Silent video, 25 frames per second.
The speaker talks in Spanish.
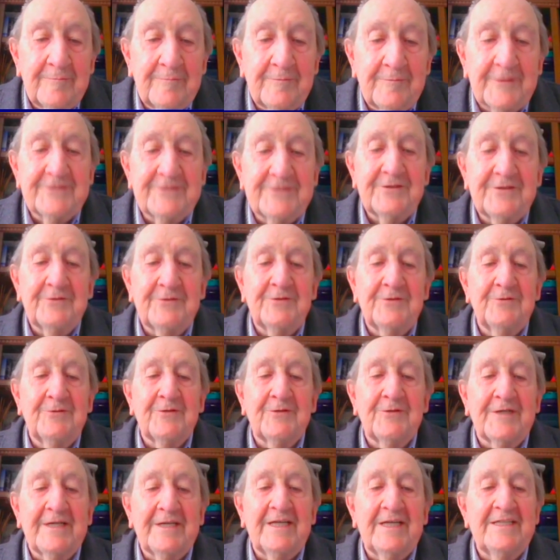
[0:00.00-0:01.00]
por eso
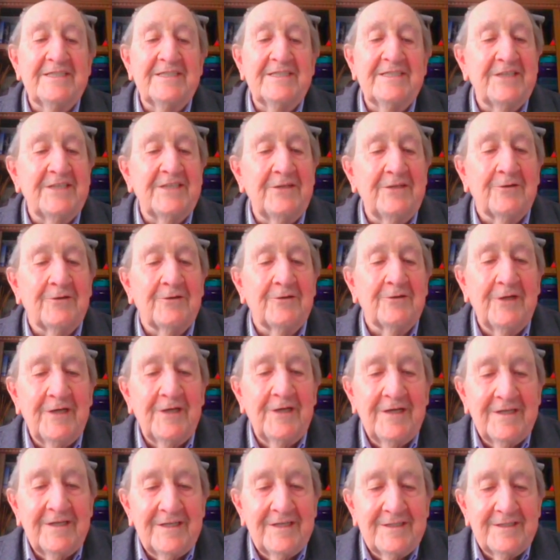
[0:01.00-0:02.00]
digo que era liceo
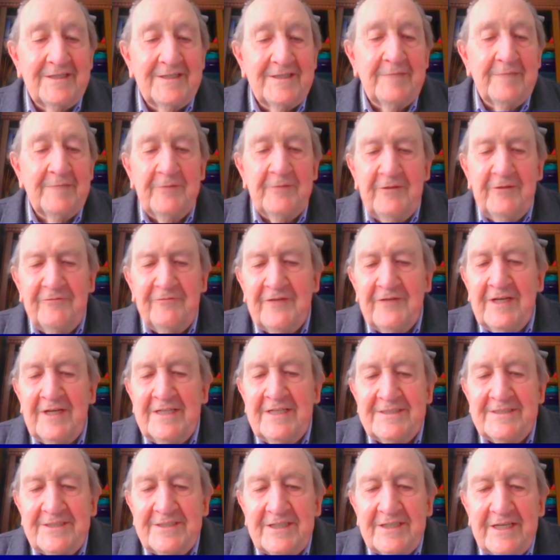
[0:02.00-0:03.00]
Después fue,
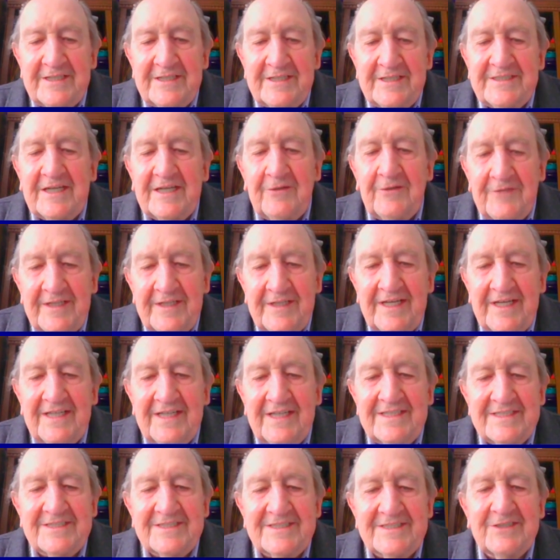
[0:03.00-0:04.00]
es ahora
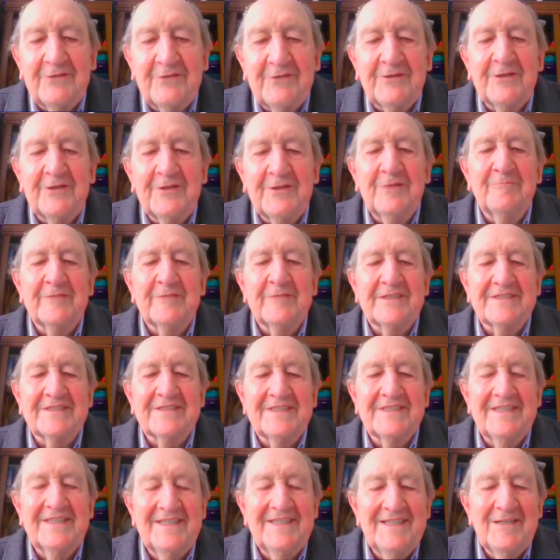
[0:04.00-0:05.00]
liceo de hombres,
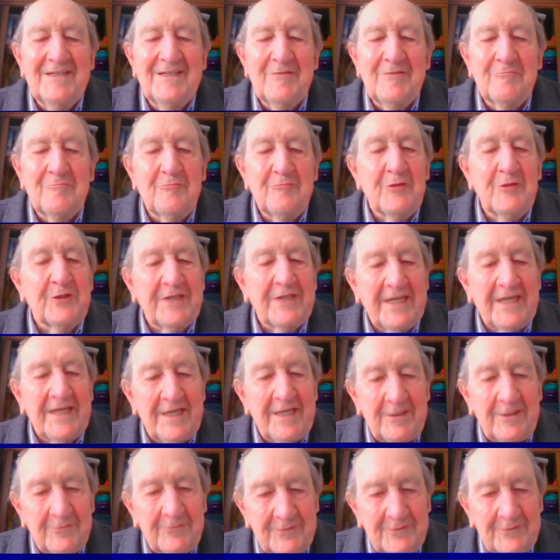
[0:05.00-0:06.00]
porque
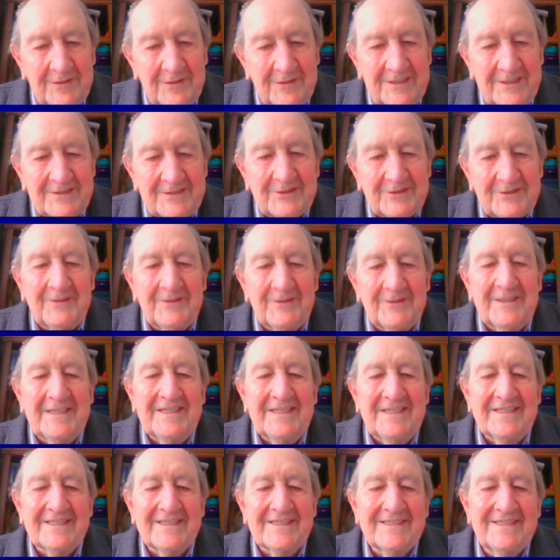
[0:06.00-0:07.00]
hay un de
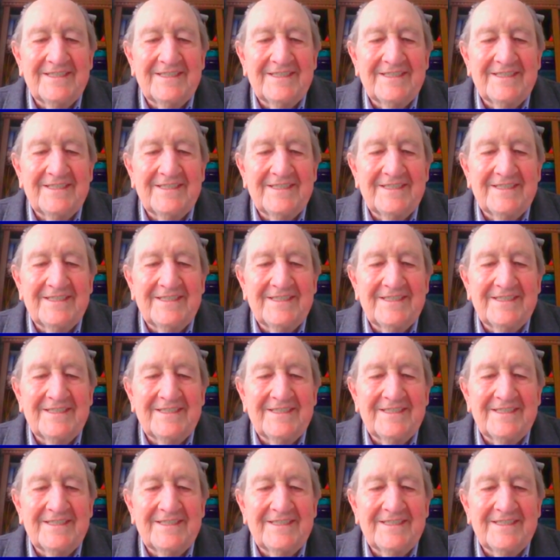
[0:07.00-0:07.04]
niña.